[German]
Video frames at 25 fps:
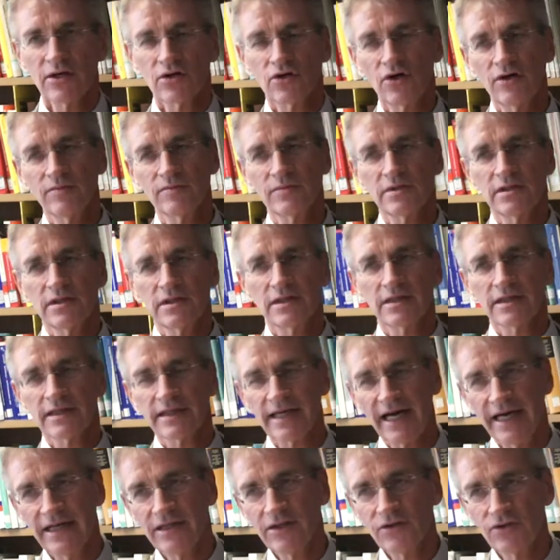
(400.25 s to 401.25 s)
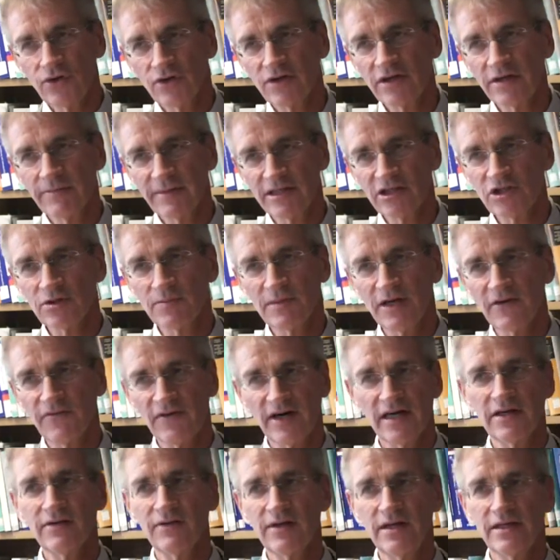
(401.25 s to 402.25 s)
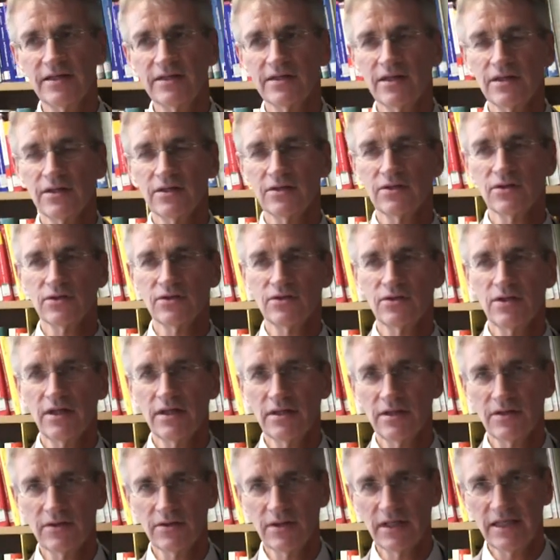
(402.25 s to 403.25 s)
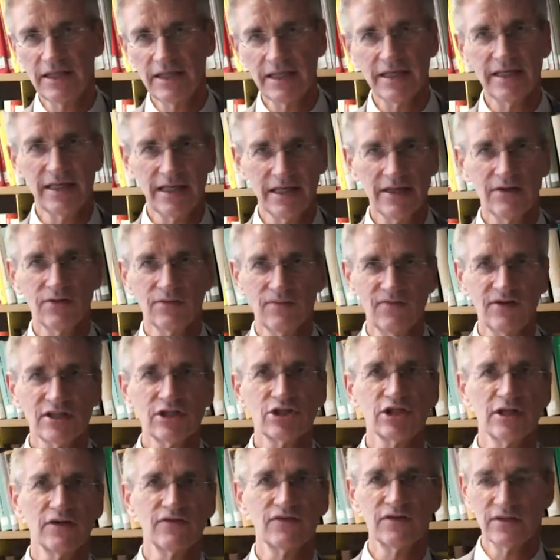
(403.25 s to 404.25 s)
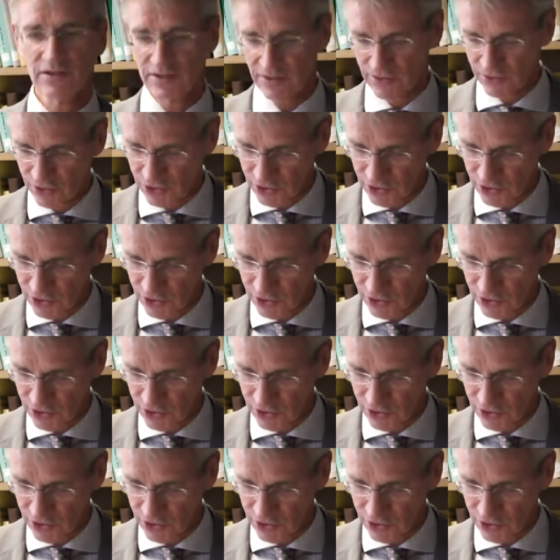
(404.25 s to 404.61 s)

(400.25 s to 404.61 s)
kommt kein junger Mensch mehr freiwillig hierher, um Wirtschaft zu